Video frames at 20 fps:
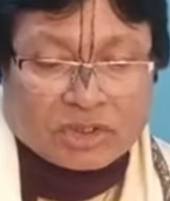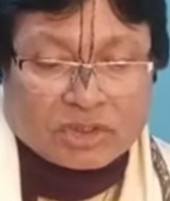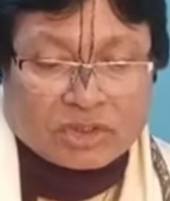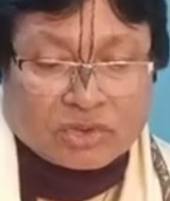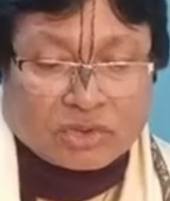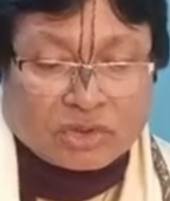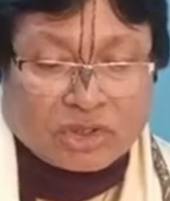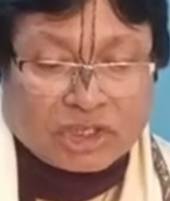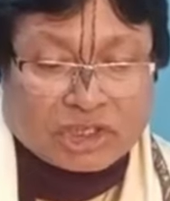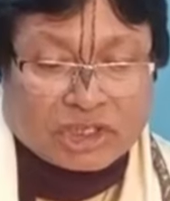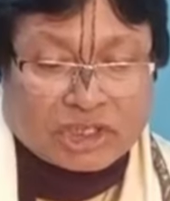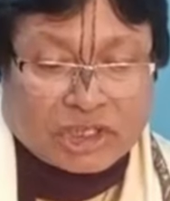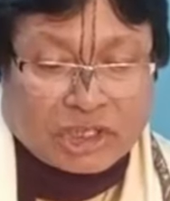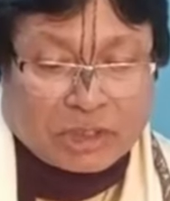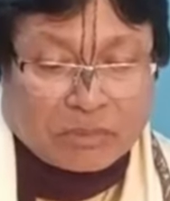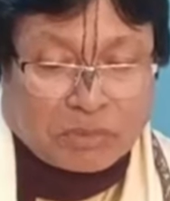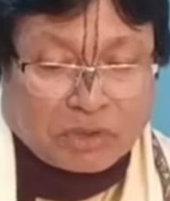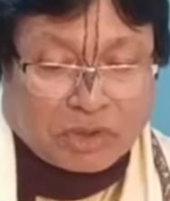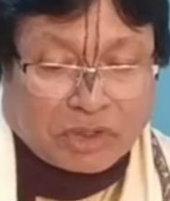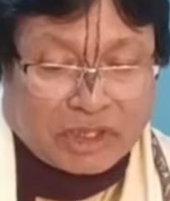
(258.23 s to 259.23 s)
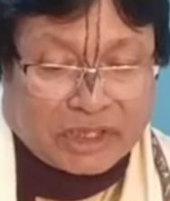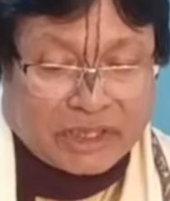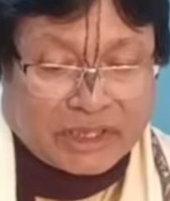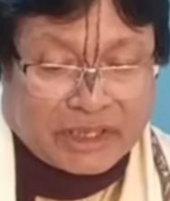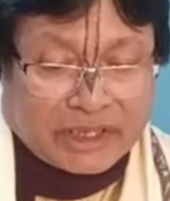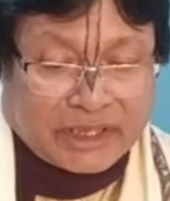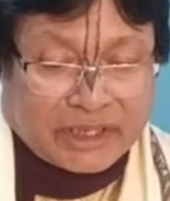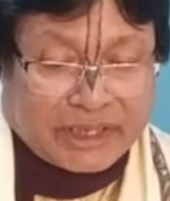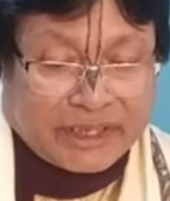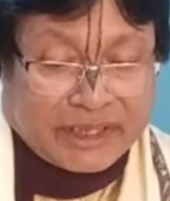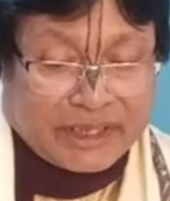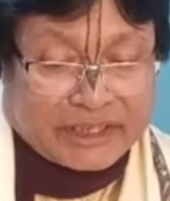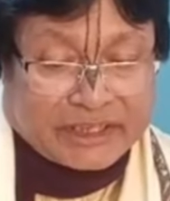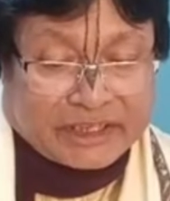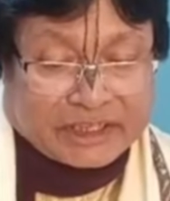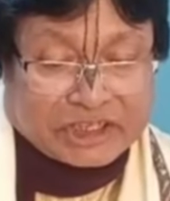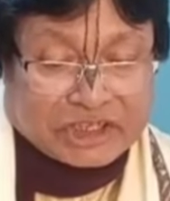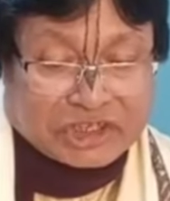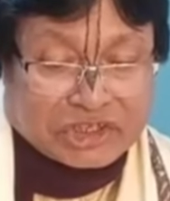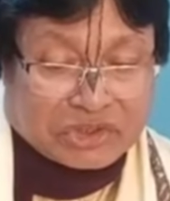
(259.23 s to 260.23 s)
যুধিষ্ঠির বললেন হে
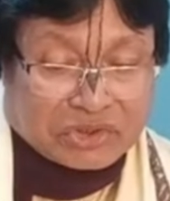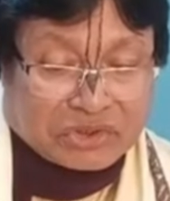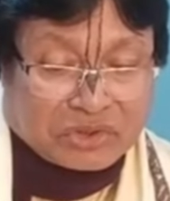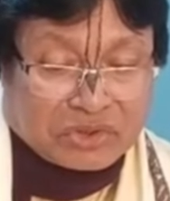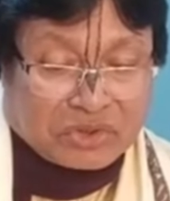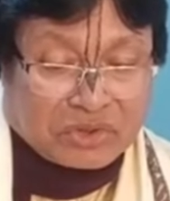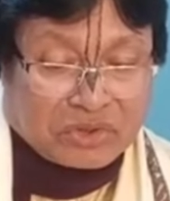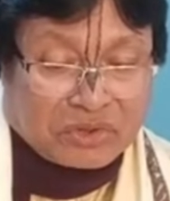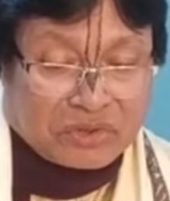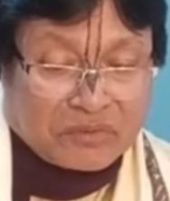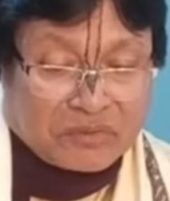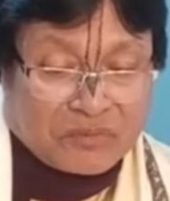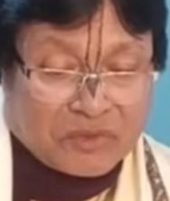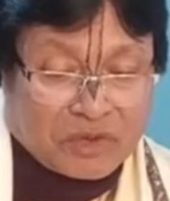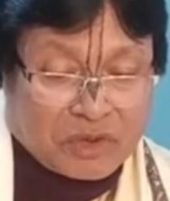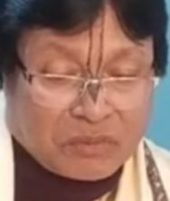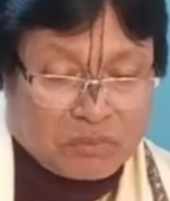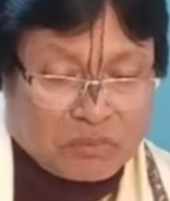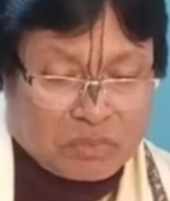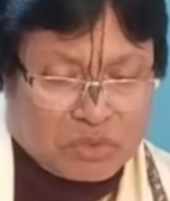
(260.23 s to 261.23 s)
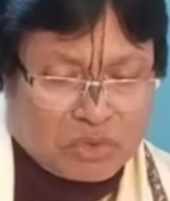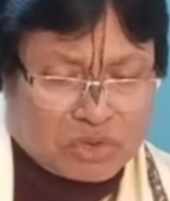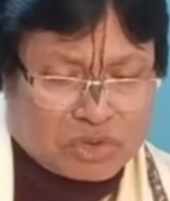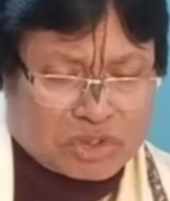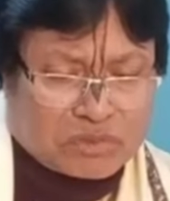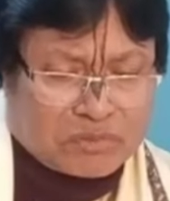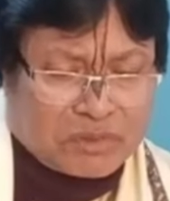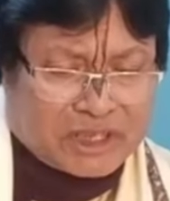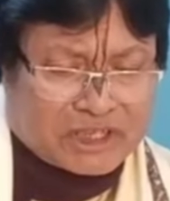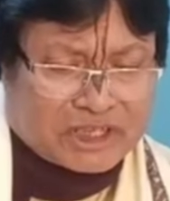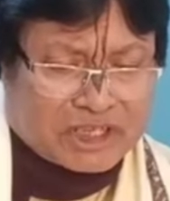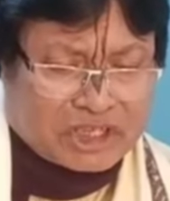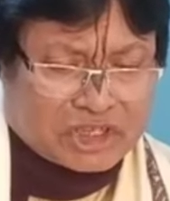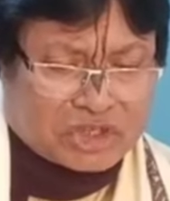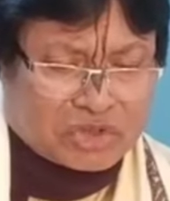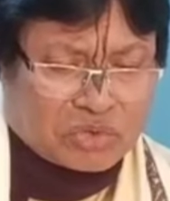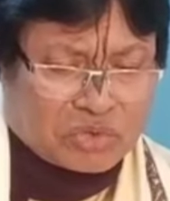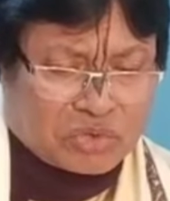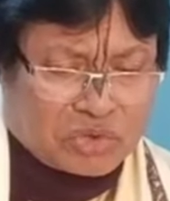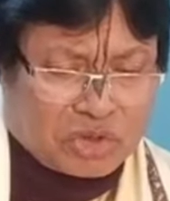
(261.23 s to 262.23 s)
কৃষ্ণ পৌষ মাসের
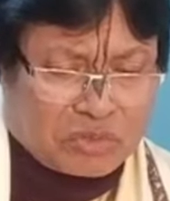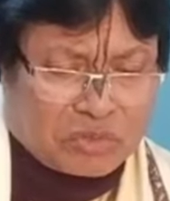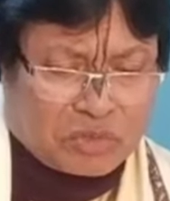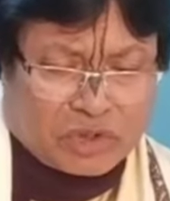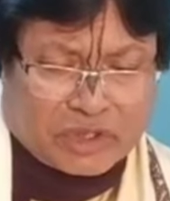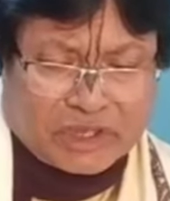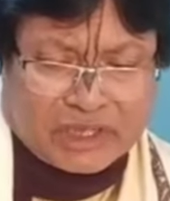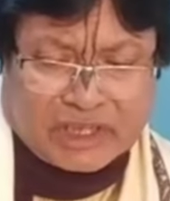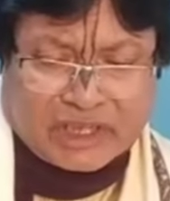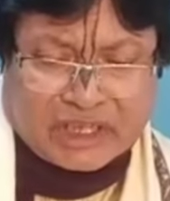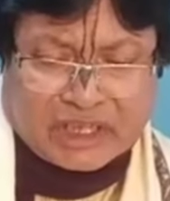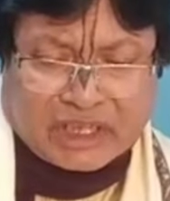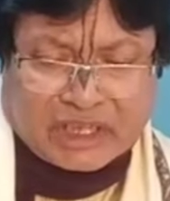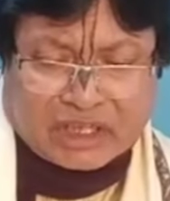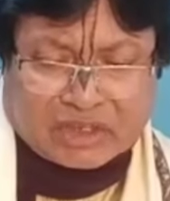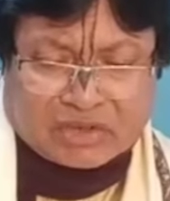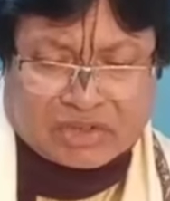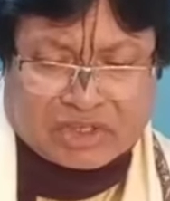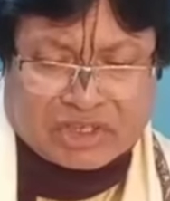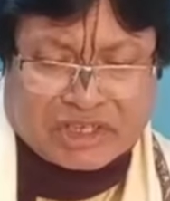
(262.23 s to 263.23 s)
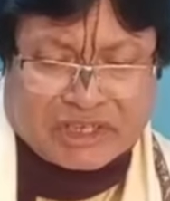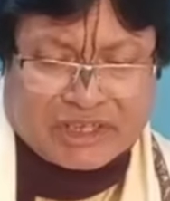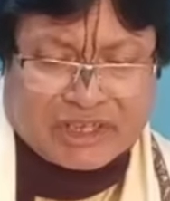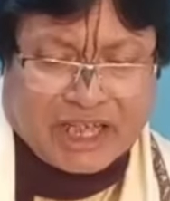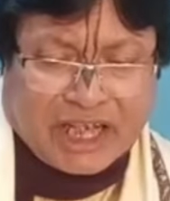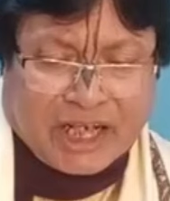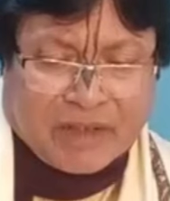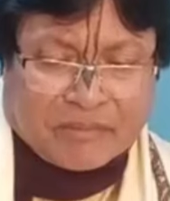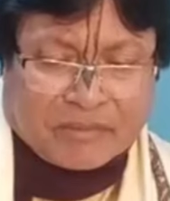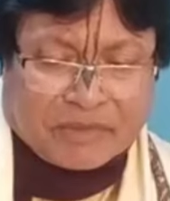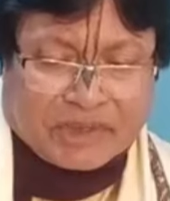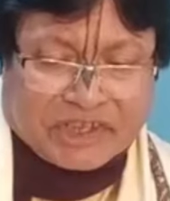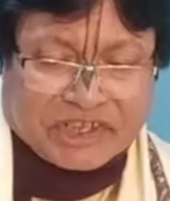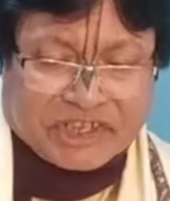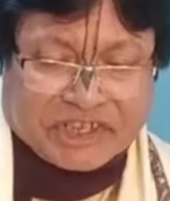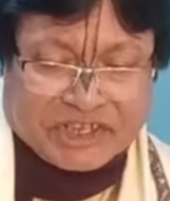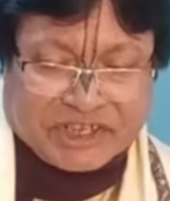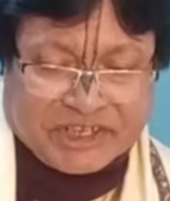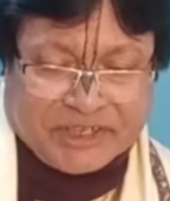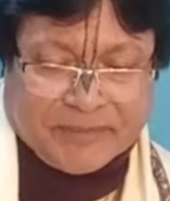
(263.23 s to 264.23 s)
শুক্লপক্ষের একাদশীর নাম
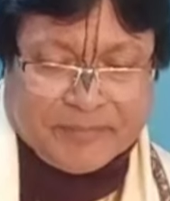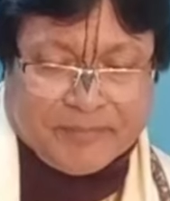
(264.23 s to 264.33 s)
কি